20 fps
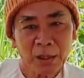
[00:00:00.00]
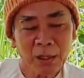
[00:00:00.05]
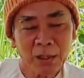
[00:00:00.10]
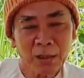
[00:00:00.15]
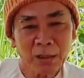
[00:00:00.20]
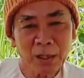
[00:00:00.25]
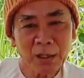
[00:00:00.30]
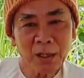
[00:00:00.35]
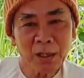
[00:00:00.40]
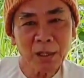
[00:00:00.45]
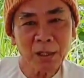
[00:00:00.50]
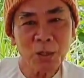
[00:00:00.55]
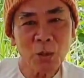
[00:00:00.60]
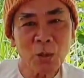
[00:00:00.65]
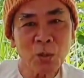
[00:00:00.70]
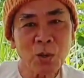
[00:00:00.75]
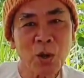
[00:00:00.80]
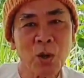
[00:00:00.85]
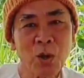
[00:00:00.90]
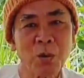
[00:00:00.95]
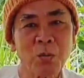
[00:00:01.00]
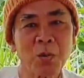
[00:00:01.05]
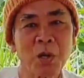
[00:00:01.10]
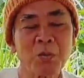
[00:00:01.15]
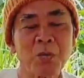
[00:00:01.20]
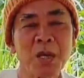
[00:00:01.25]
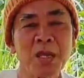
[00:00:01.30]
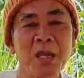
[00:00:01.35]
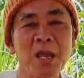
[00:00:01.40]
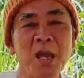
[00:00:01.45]
cho nên từ cái chỗ đó
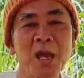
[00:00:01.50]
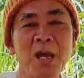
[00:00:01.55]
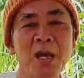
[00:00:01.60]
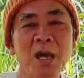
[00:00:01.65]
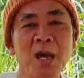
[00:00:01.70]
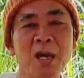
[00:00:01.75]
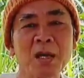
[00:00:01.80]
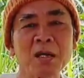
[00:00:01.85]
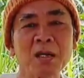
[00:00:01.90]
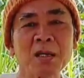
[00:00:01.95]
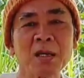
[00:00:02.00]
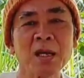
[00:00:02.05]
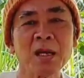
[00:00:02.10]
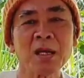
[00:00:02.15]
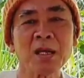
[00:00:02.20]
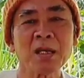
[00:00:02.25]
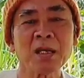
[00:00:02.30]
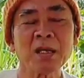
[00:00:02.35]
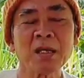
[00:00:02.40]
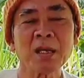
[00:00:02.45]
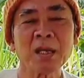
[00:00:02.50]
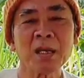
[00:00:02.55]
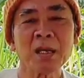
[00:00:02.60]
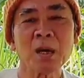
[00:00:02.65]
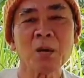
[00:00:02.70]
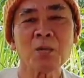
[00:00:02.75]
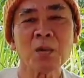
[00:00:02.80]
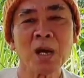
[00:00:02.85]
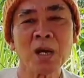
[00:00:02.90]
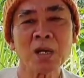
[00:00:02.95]
mà mới nhớ ơn cái cái
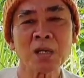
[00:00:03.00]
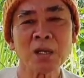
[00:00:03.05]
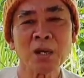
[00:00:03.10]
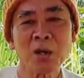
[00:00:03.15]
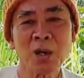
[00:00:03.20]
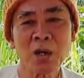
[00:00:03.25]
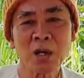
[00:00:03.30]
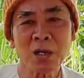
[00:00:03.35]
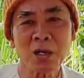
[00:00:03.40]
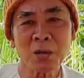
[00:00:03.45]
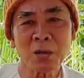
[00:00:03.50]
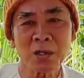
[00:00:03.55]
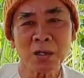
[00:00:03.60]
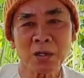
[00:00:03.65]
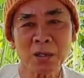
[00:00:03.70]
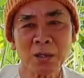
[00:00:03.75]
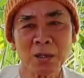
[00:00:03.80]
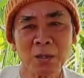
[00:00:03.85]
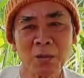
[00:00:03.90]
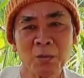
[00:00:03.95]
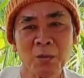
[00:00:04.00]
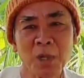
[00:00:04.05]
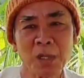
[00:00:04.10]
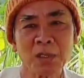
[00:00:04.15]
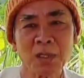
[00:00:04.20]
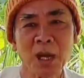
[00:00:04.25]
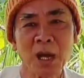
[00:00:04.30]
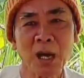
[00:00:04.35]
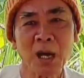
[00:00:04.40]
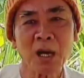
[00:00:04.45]
công ơn đó
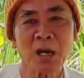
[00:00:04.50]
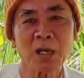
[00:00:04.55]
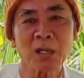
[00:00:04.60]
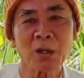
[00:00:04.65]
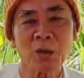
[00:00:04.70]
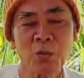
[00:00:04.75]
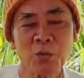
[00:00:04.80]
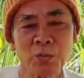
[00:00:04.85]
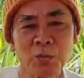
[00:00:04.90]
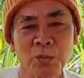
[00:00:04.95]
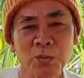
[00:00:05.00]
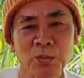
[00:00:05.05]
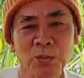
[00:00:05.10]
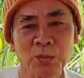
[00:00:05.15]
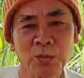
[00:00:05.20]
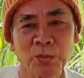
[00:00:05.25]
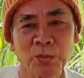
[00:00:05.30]
mới thờ cúng